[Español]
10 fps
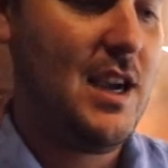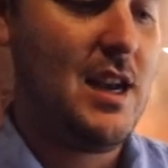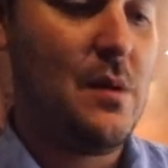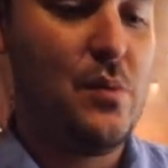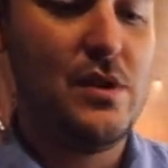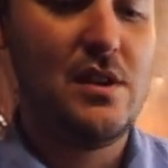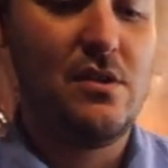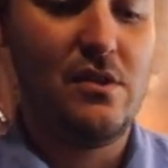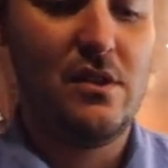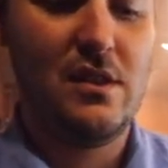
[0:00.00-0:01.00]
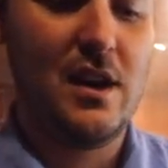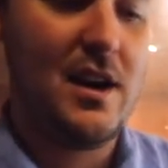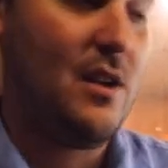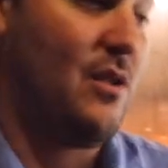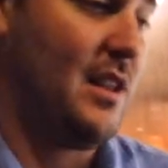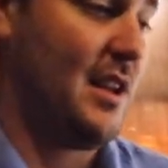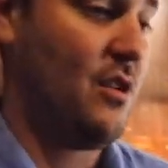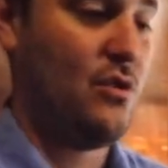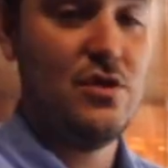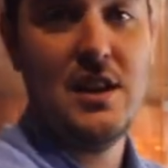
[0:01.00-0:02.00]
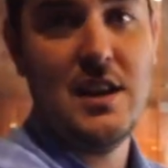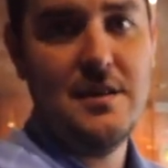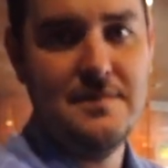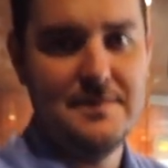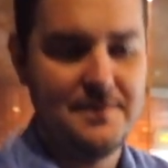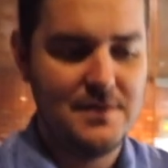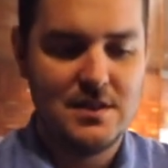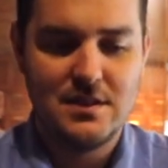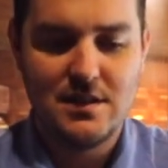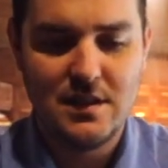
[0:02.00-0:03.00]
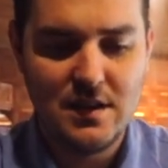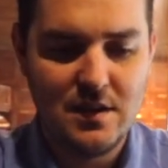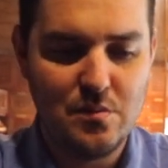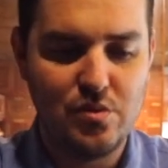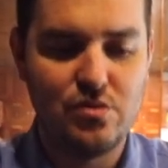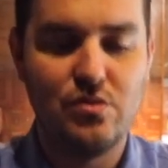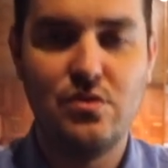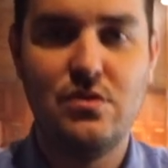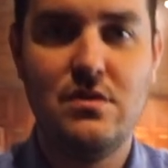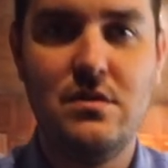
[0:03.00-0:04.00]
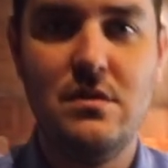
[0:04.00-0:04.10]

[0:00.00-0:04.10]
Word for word: que la puedes encontrar en cualquier cocina, pues unos